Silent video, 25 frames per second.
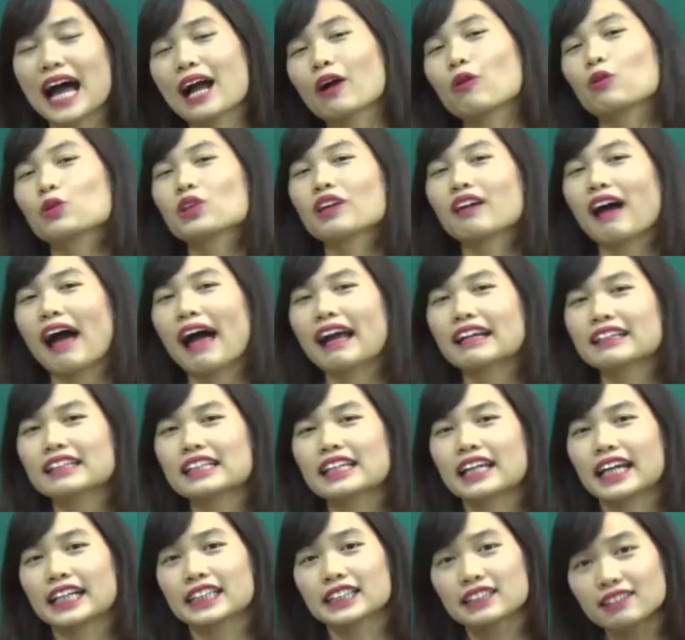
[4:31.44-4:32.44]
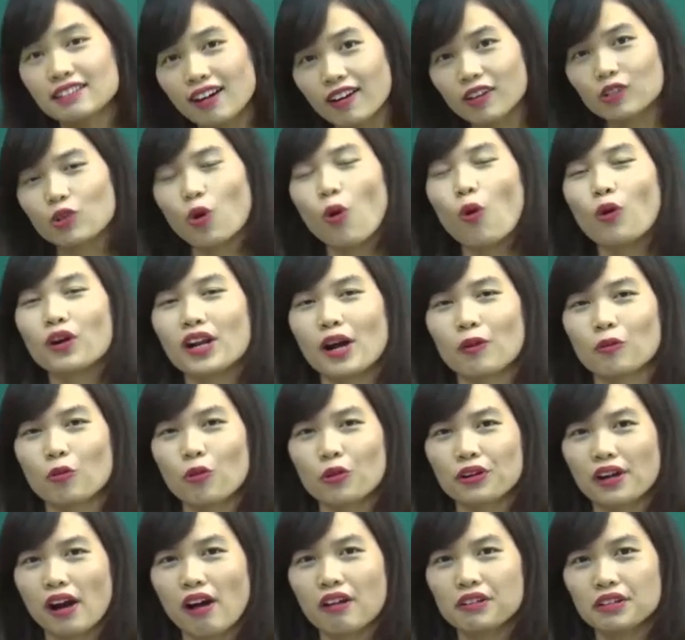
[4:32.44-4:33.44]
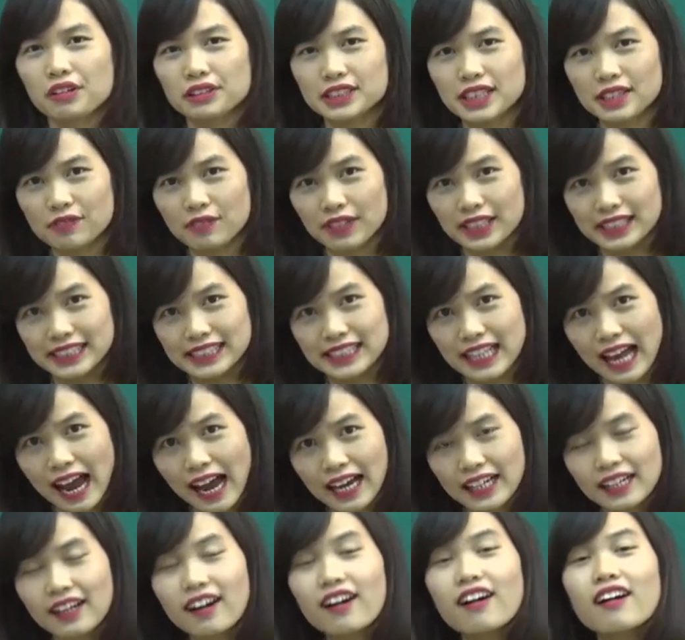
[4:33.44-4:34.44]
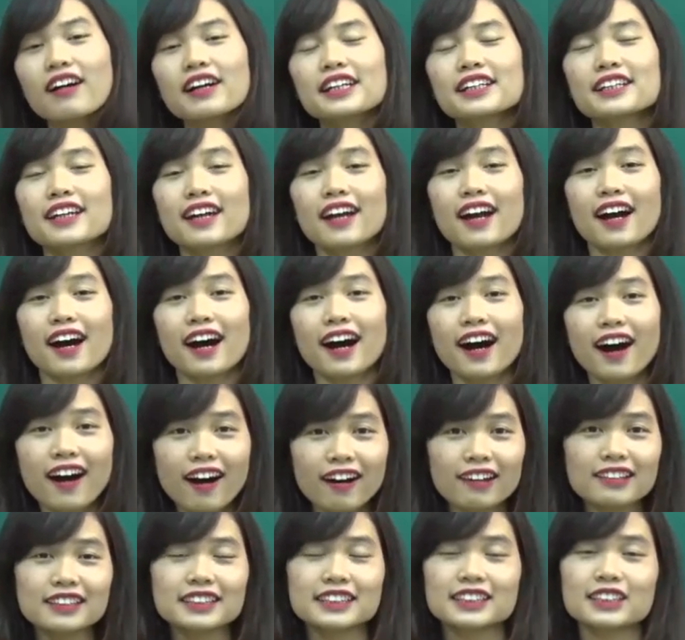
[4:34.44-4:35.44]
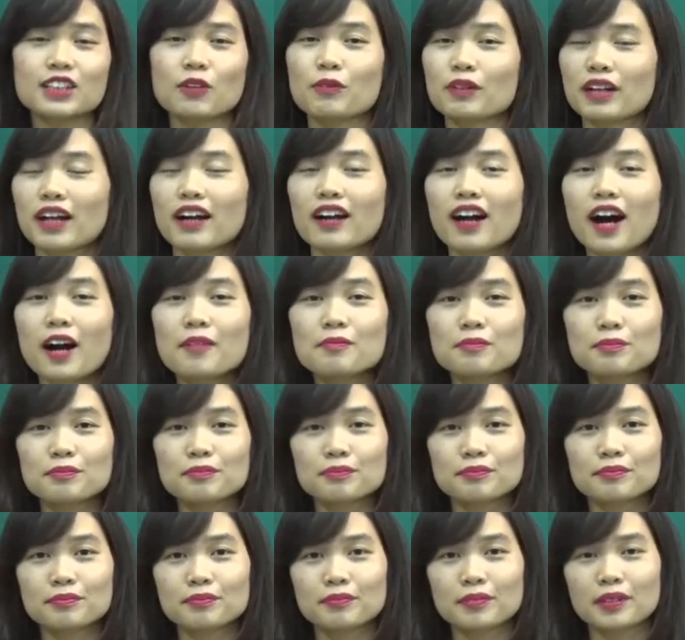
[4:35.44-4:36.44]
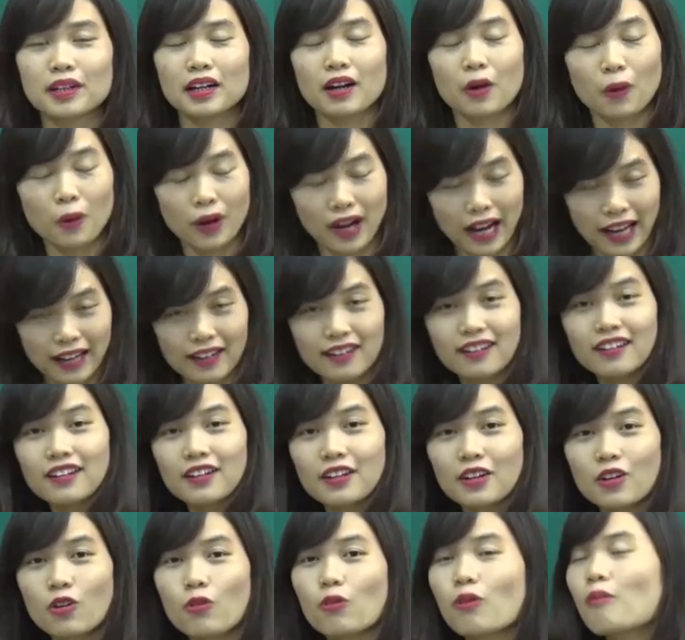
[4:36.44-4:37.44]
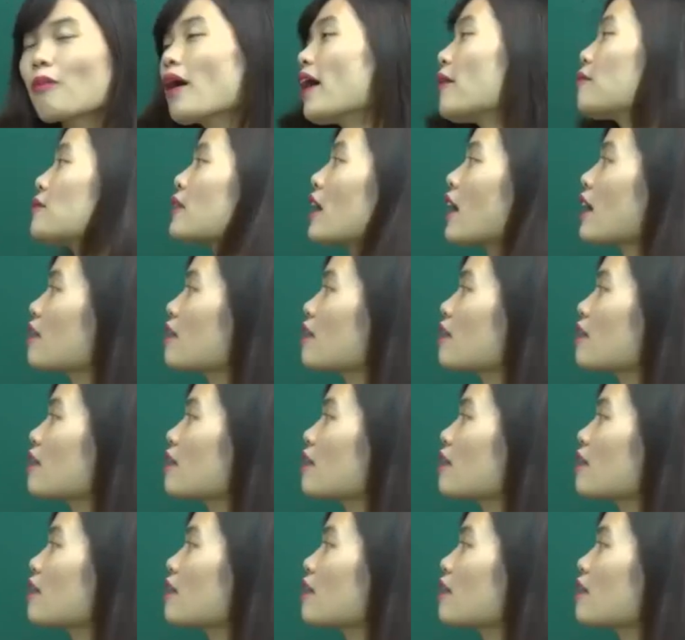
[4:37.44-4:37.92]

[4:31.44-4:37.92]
dài của tiếng Anh thì cái trường độ đọc của nó nó sẽ phải dài hơi hơn so với các âm uh, ngắn, đúng không ạ?